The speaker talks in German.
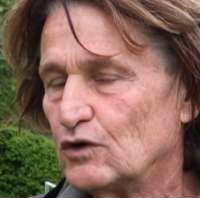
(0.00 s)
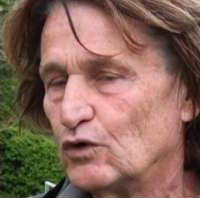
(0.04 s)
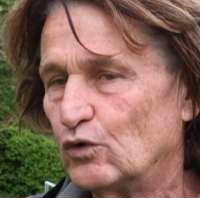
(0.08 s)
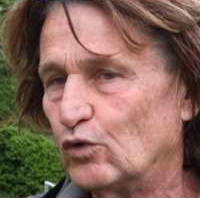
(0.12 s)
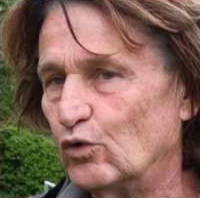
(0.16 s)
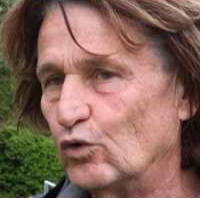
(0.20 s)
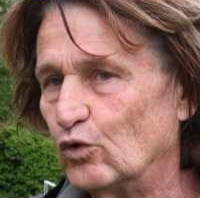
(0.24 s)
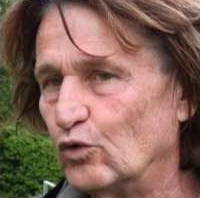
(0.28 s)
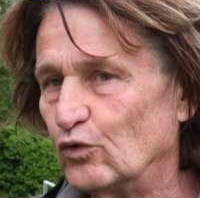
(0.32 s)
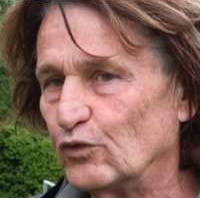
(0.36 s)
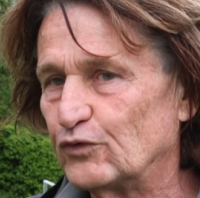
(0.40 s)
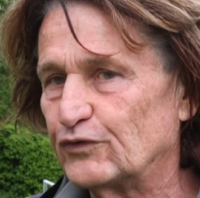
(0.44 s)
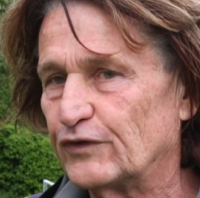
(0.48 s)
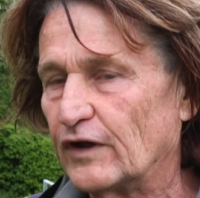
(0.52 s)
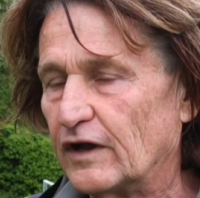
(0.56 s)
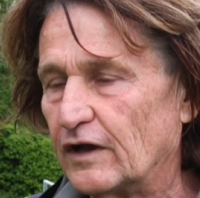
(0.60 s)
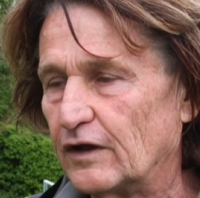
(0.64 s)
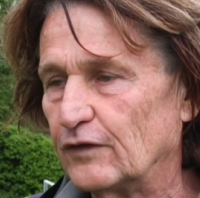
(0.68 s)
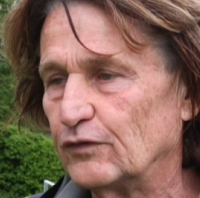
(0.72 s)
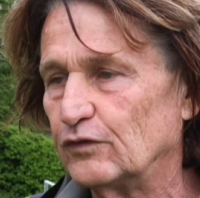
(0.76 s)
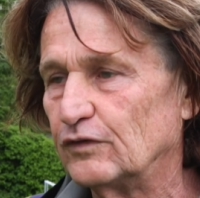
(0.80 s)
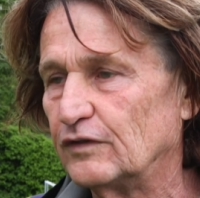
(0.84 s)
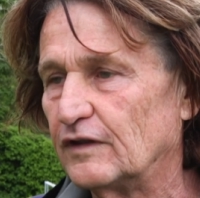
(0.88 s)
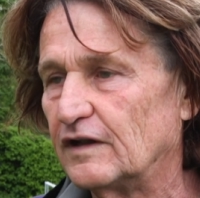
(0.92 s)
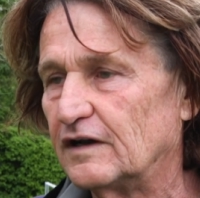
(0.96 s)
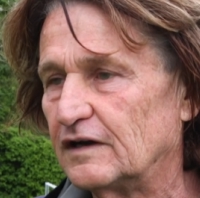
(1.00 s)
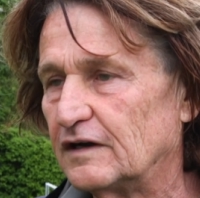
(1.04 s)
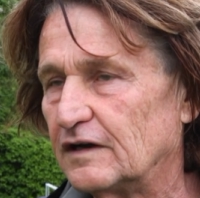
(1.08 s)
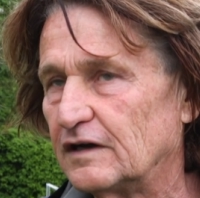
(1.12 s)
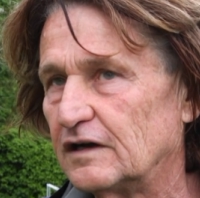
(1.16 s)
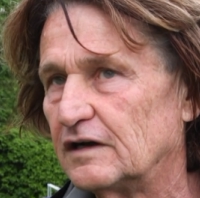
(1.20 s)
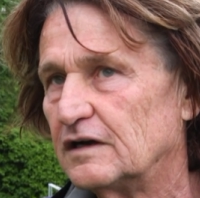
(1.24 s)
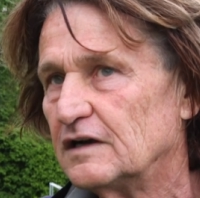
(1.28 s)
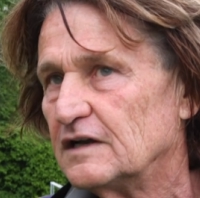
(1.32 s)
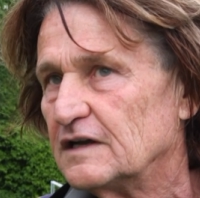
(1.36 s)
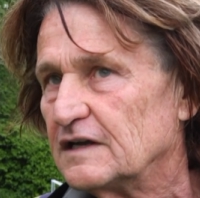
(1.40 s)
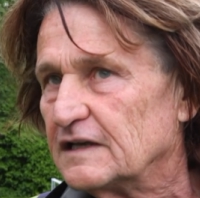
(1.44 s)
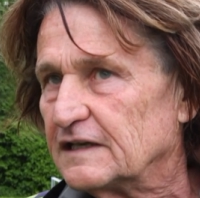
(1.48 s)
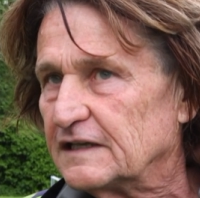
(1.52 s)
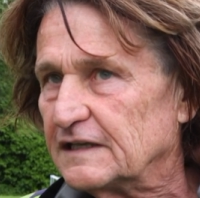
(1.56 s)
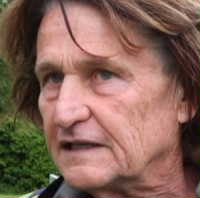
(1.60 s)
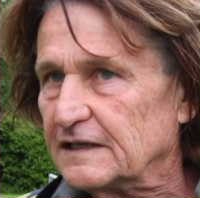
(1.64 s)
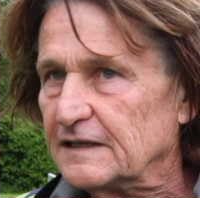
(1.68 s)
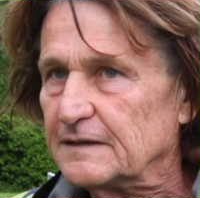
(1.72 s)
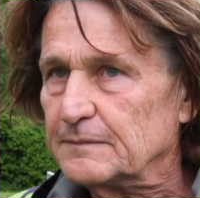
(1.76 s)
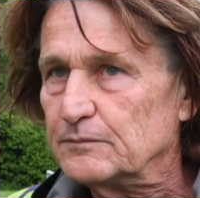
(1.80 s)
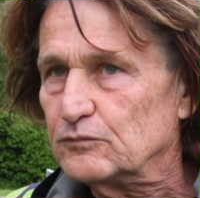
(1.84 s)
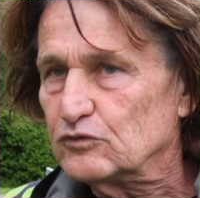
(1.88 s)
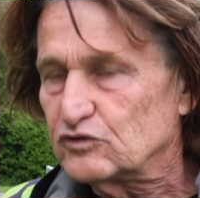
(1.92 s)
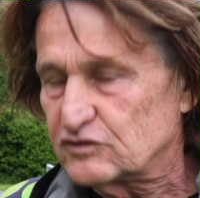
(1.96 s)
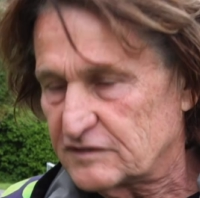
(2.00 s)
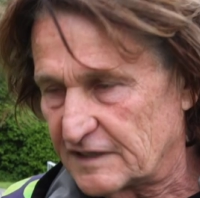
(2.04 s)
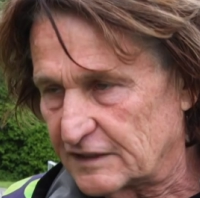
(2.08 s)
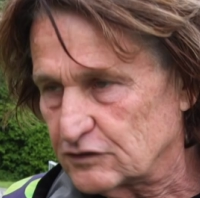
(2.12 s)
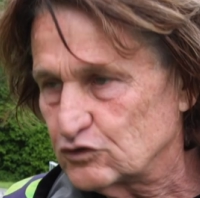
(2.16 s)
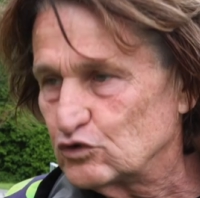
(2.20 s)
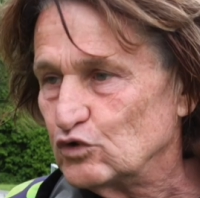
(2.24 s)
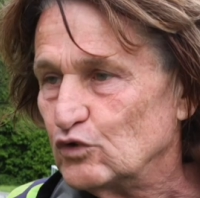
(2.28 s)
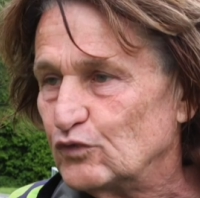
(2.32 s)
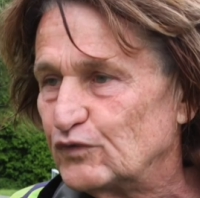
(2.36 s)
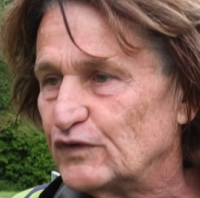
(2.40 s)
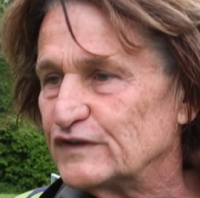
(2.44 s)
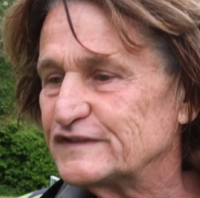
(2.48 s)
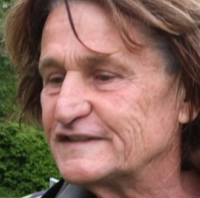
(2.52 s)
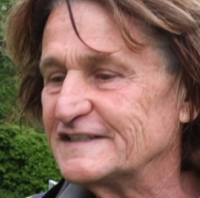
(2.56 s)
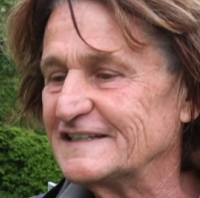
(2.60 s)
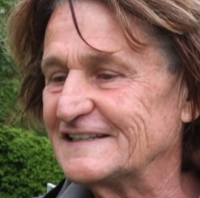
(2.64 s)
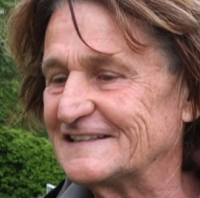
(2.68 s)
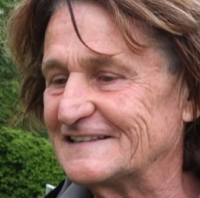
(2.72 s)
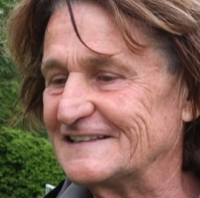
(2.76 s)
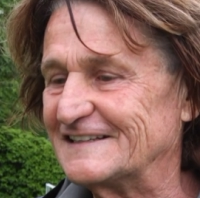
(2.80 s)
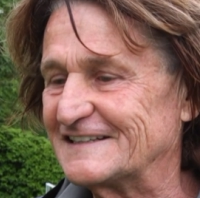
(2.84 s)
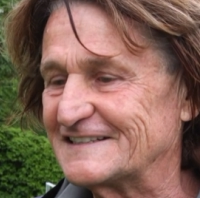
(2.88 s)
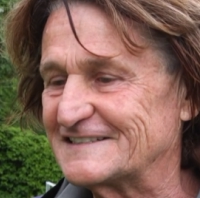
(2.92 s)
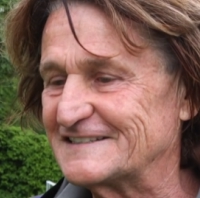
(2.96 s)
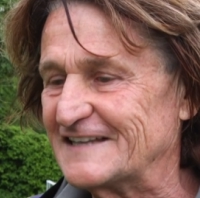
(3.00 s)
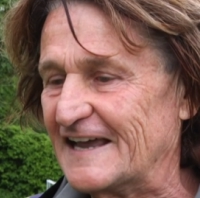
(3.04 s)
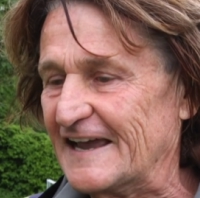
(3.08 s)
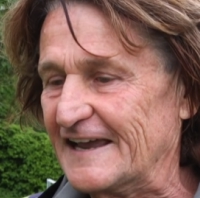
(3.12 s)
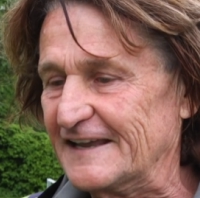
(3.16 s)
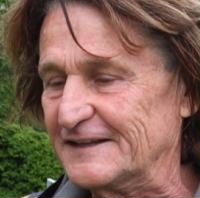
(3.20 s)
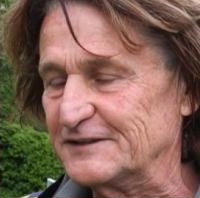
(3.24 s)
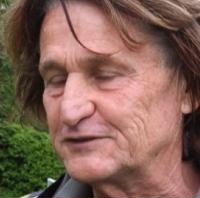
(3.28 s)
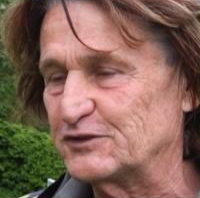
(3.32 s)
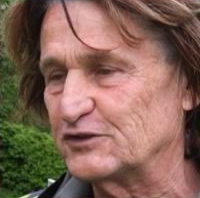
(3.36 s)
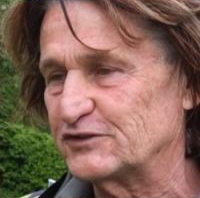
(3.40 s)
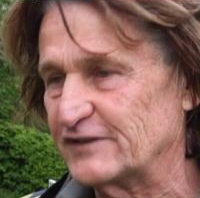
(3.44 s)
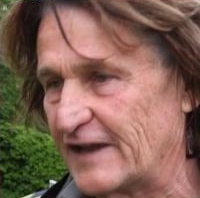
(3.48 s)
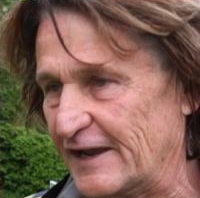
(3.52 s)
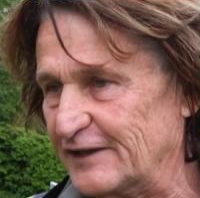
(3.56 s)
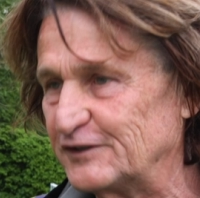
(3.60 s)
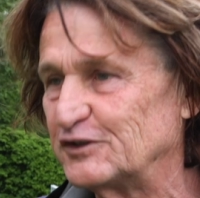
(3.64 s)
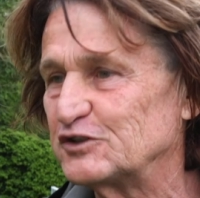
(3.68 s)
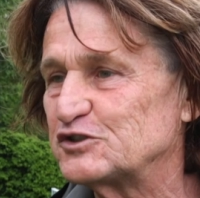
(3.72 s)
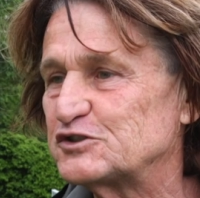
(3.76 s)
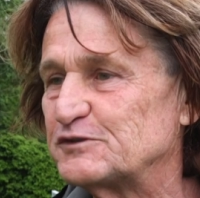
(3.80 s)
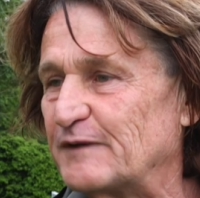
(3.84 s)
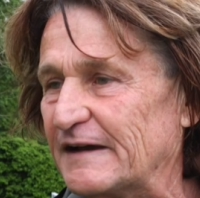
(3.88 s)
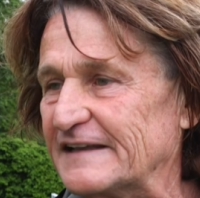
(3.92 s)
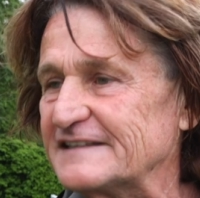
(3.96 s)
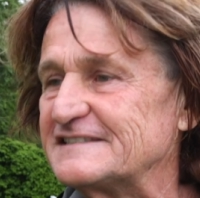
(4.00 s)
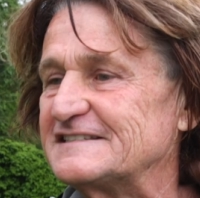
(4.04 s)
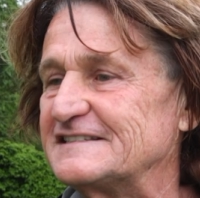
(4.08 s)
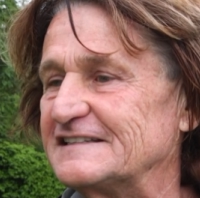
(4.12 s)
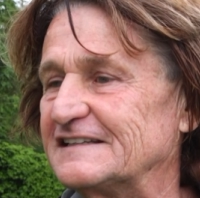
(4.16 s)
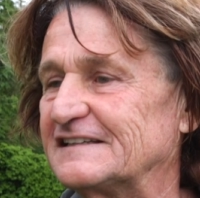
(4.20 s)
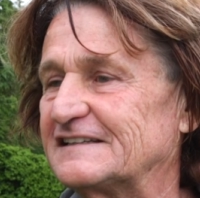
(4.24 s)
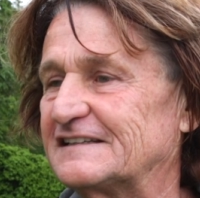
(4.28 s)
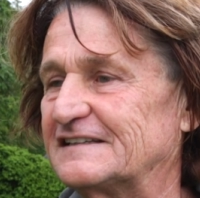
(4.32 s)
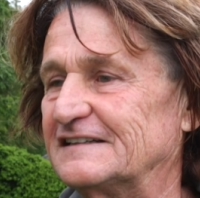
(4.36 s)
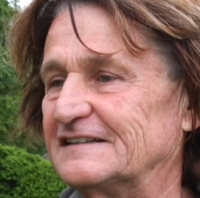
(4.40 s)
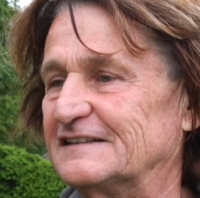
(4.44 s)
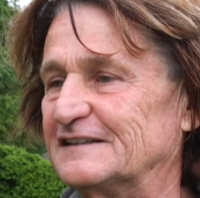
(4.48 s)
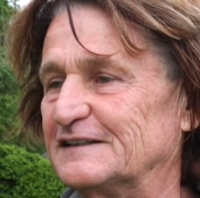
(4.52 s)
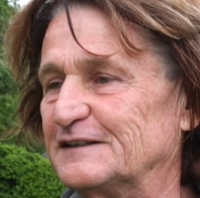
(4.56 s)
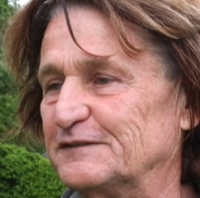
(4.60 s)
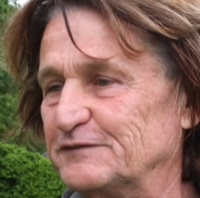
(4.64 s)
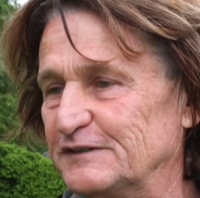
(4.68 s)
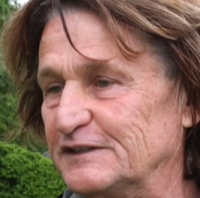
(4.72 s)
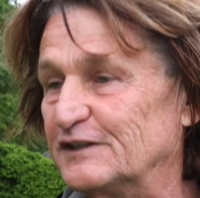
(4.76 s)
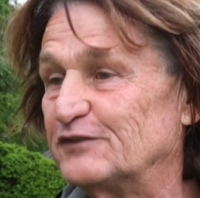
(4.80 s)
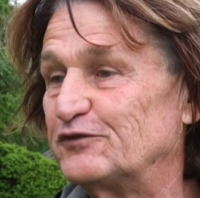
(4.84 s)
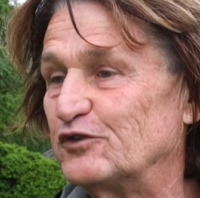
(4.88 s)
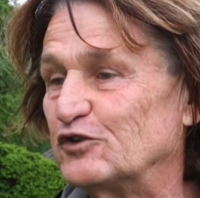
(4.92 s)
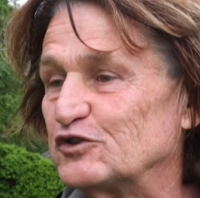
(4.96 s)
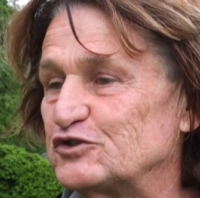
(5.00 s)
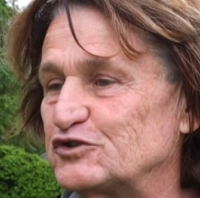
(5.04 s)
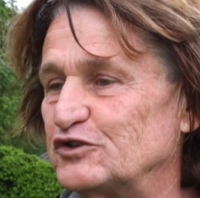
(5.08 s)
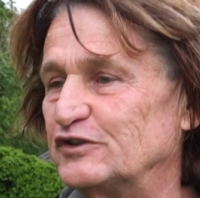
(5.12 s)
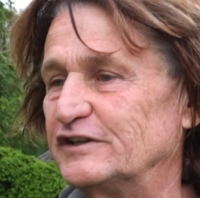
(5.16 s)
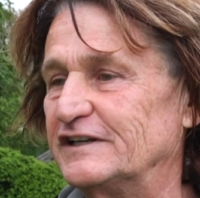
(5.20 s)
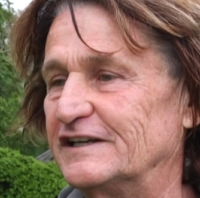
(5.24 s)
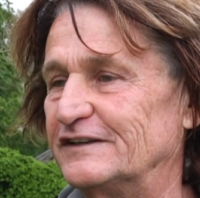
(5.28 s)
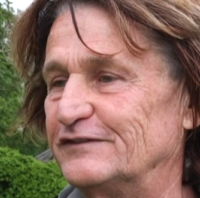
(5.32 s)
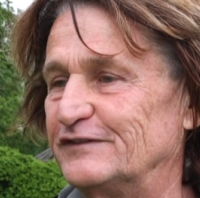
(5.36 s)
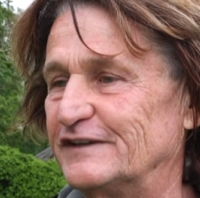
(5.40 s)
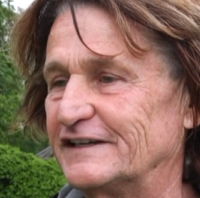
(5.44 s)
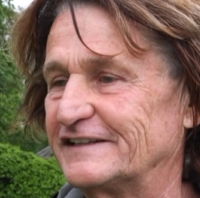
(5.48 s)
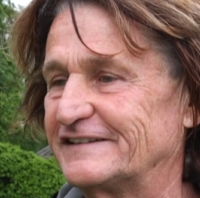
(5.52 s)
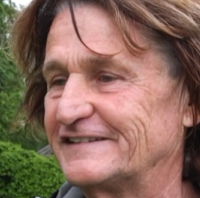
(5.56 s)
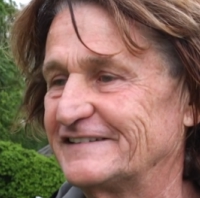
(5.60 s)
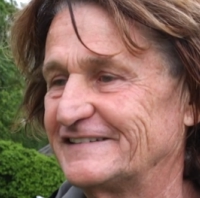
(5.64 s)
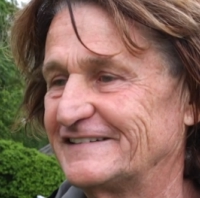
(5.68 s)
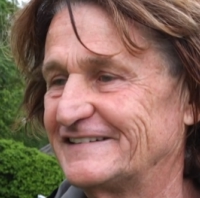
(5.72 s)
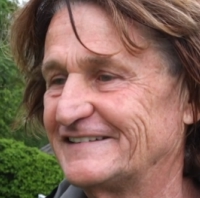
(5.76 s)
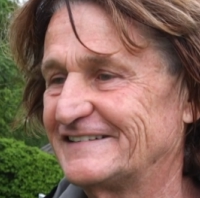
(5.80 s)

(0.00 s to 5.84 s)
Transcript: Und dann äh, eben sehr zuversichtlich sein, dass 21 äh, wieder funktionieren wird.